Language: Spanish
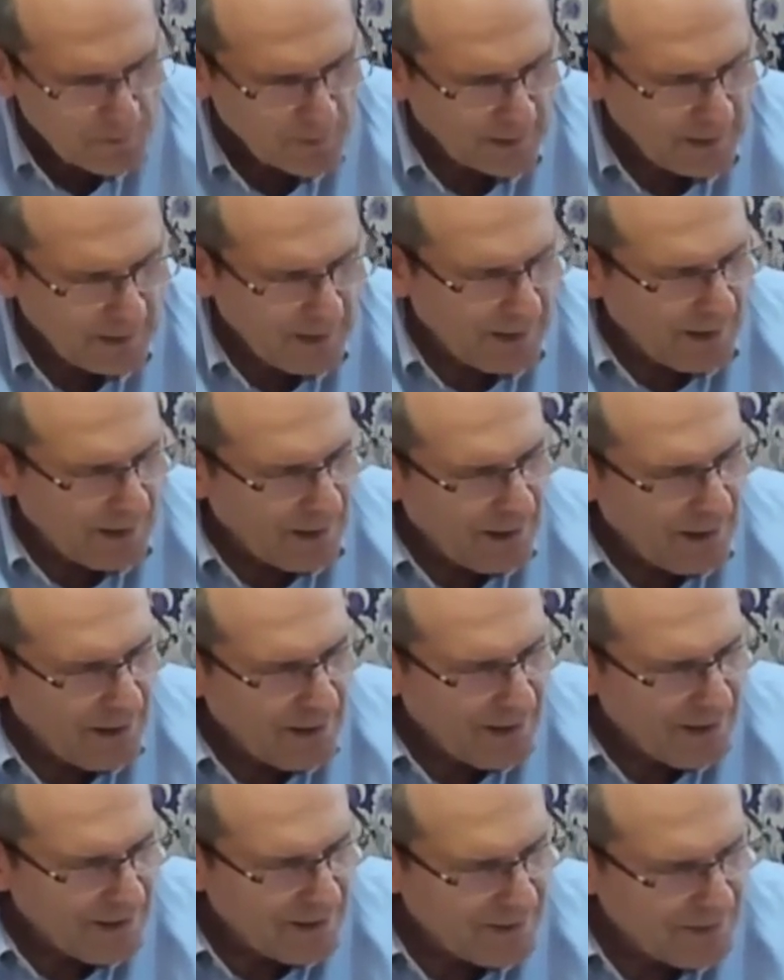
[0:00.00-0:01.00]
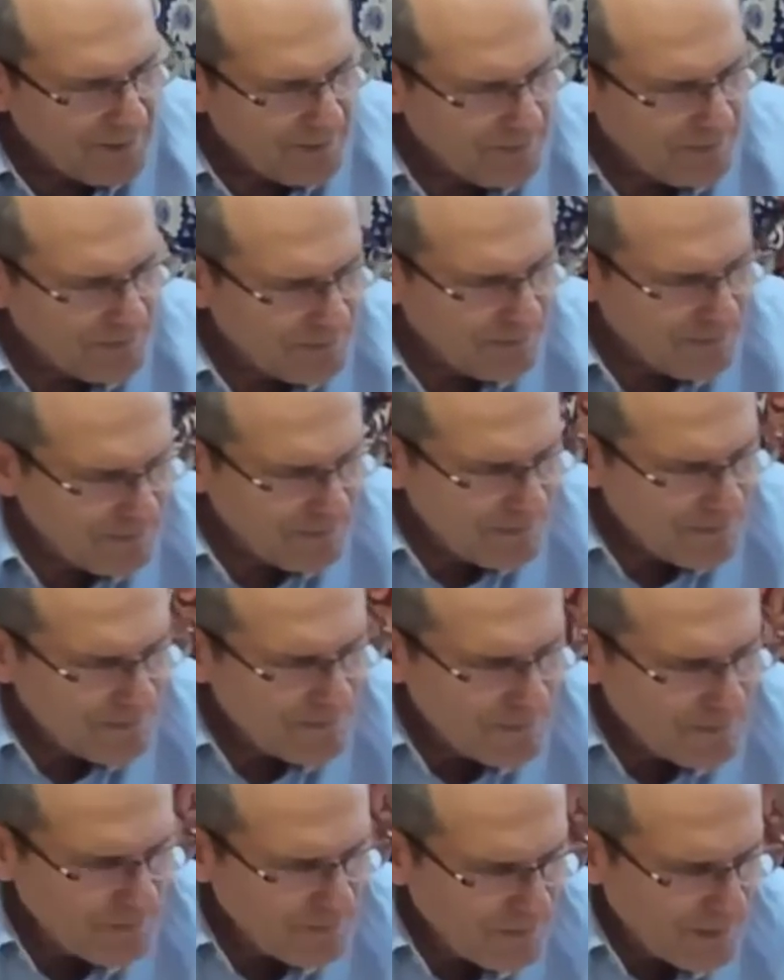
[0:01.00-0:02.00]
El,
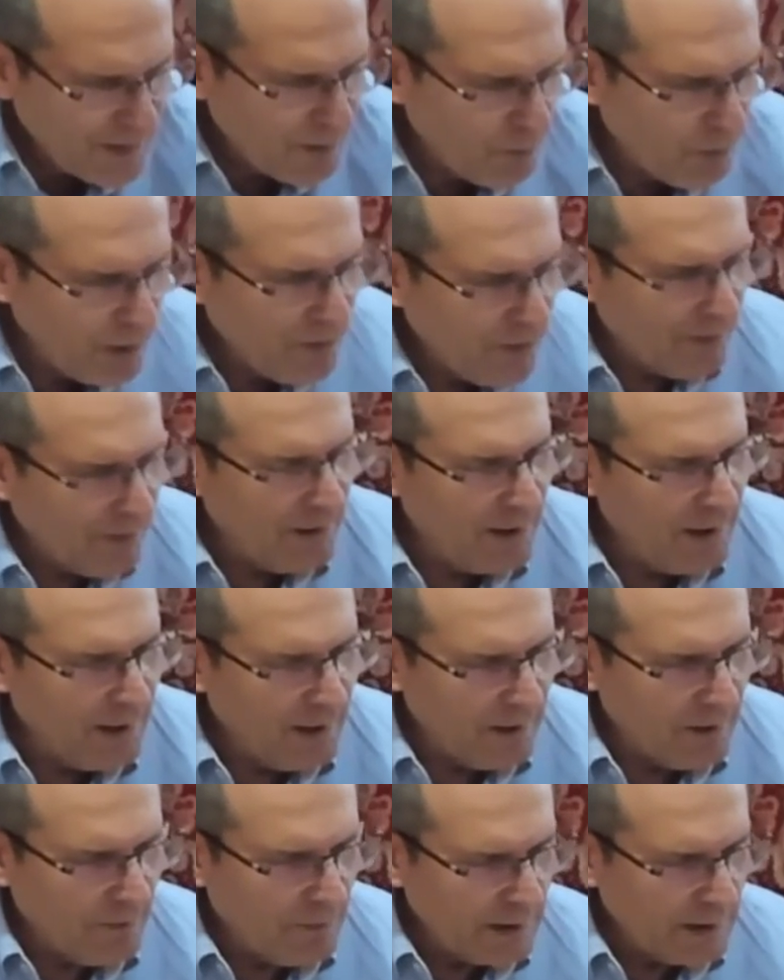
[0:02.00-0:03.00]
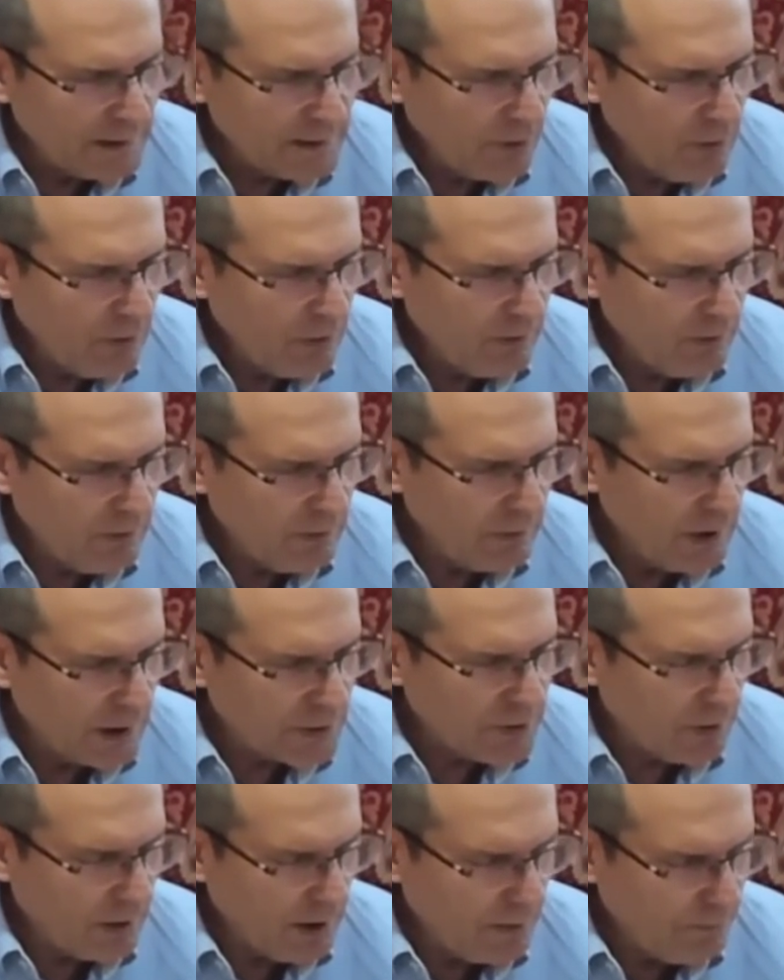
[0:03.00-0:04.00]
bueno, el, me he traído unas
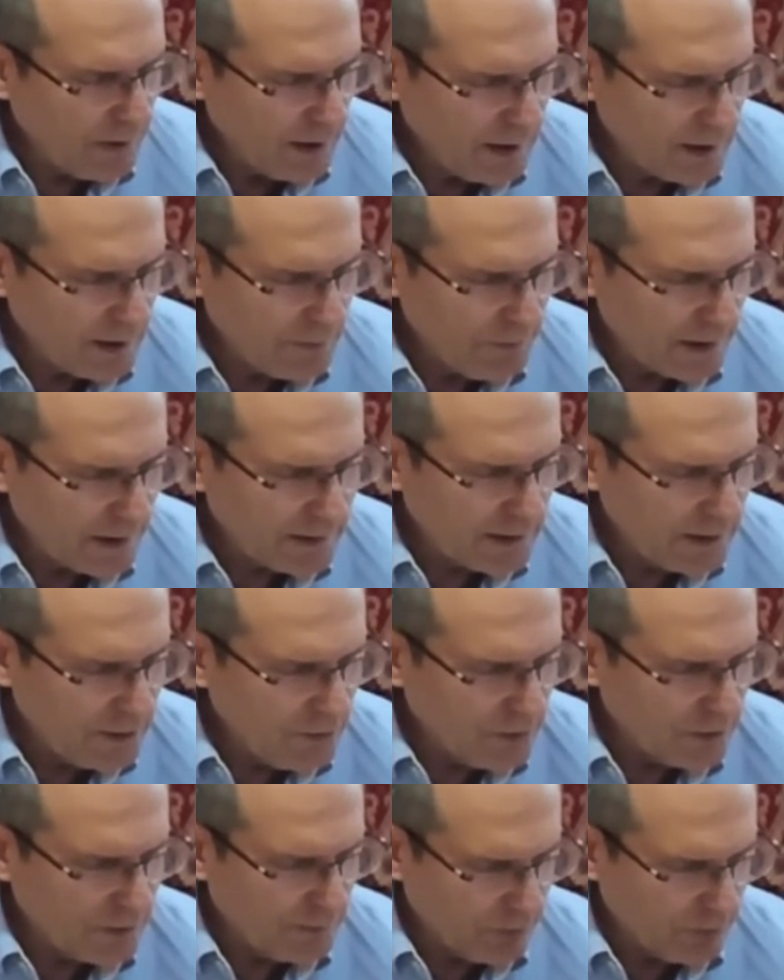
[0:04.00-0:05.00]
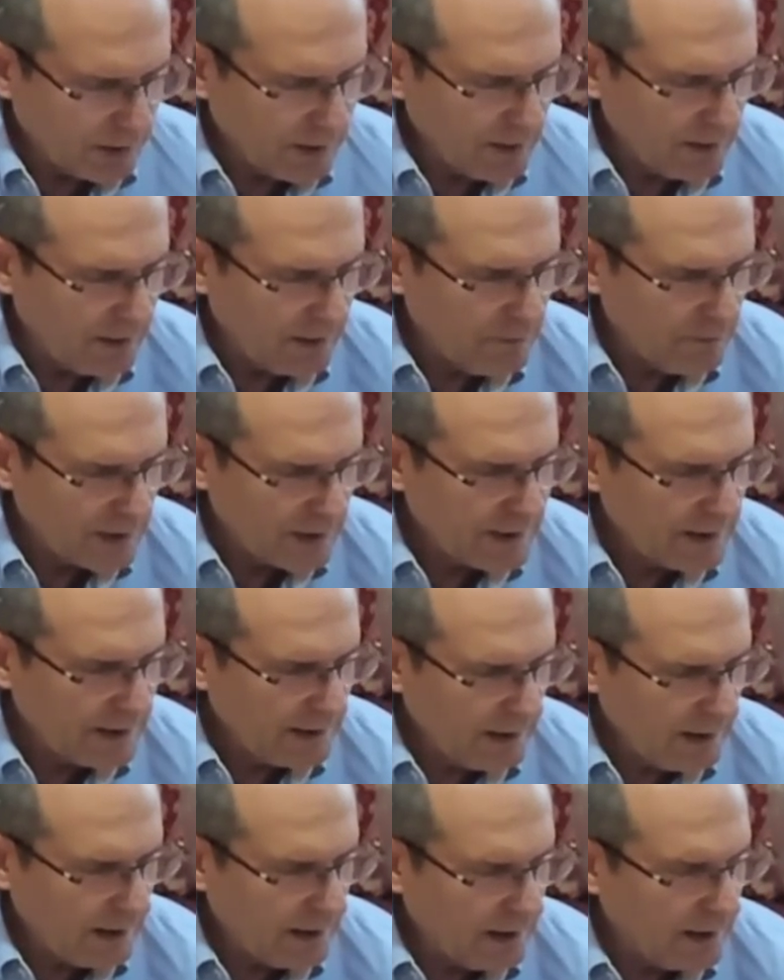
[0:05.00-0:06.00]
hojas para repartiros, porque en base
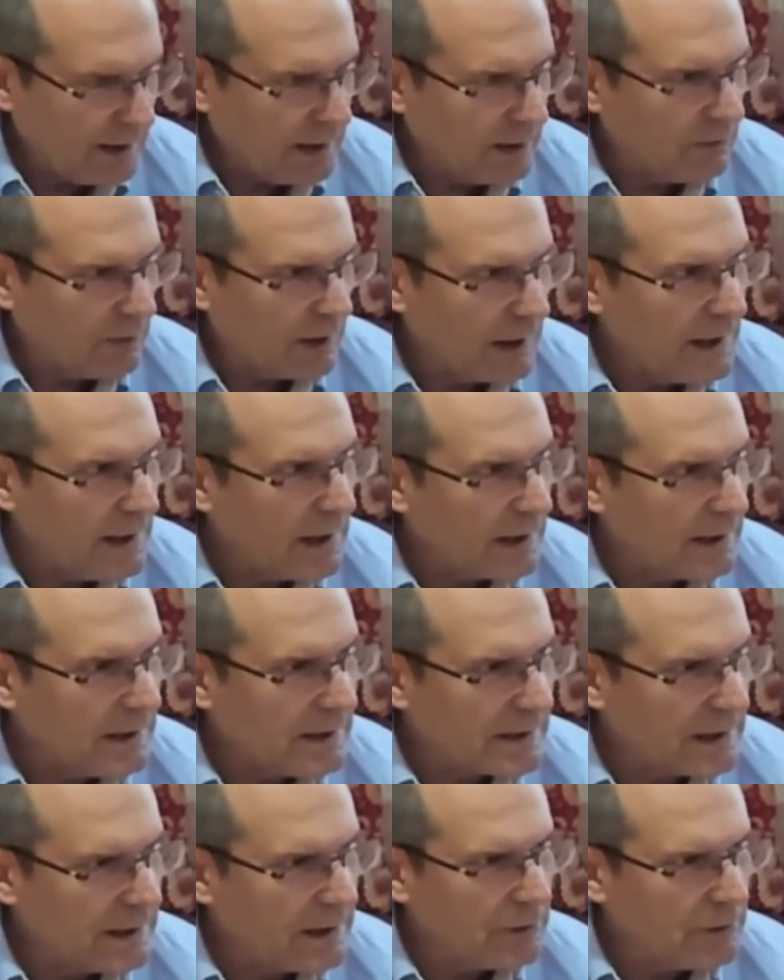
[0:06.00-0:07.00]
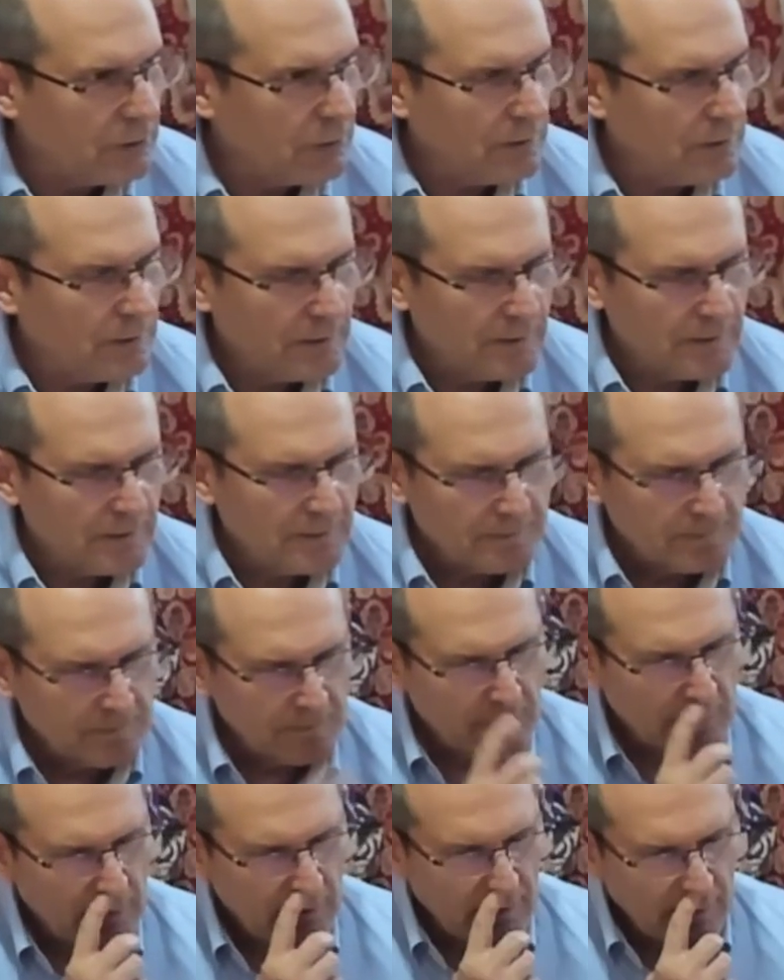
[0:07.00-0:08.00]
a, a, lo que hay aquí escrito,
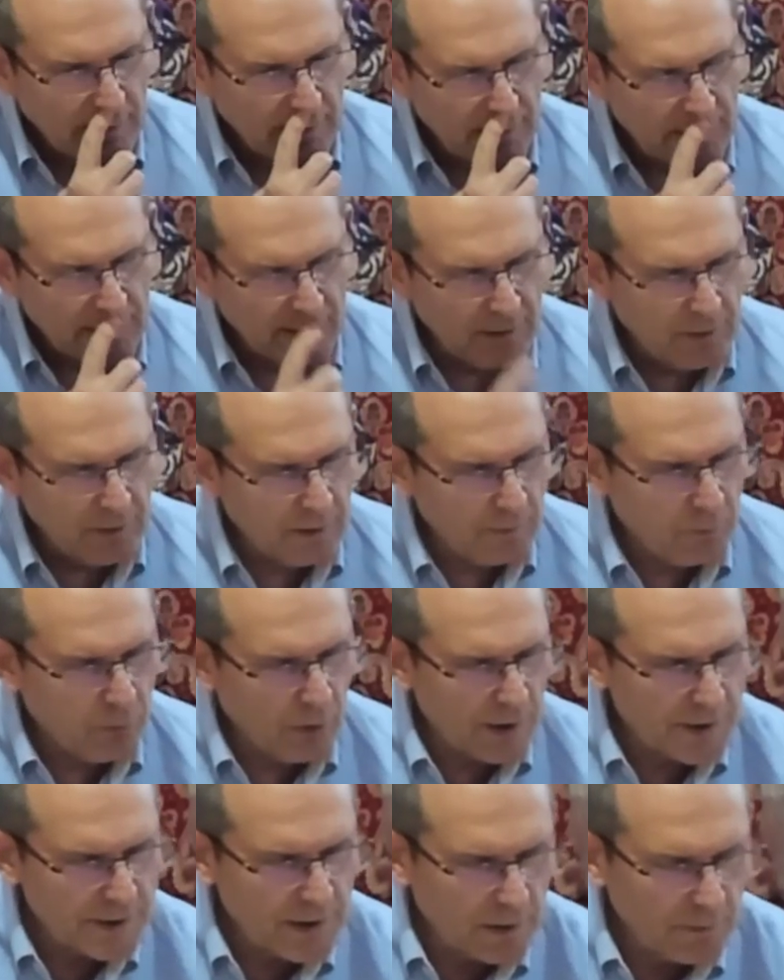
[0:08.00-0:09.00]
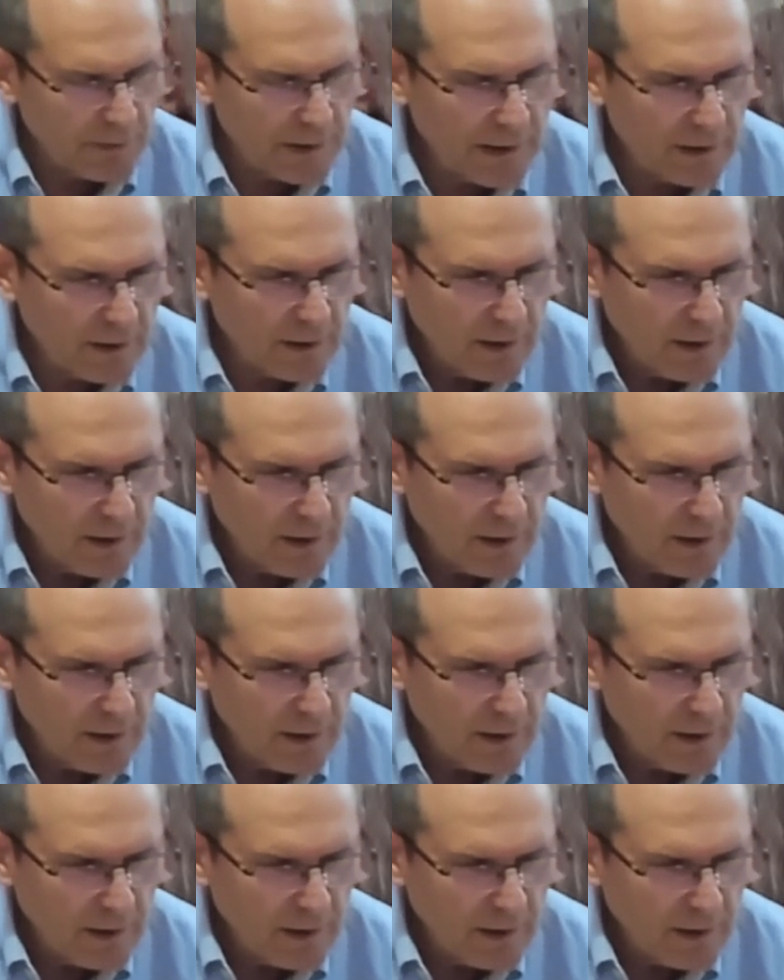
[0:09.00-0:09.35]
que puede servir